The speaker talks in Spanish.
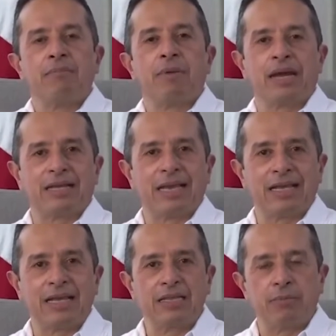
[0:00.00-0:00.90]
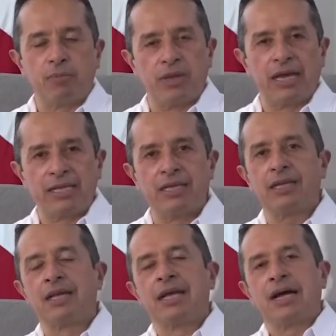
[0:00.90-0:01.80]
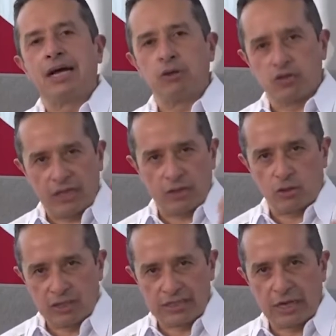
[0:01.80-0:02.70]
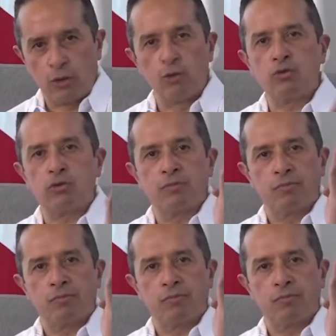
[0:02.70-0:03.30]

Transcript: para que la gente pueda ir a los centros de salud,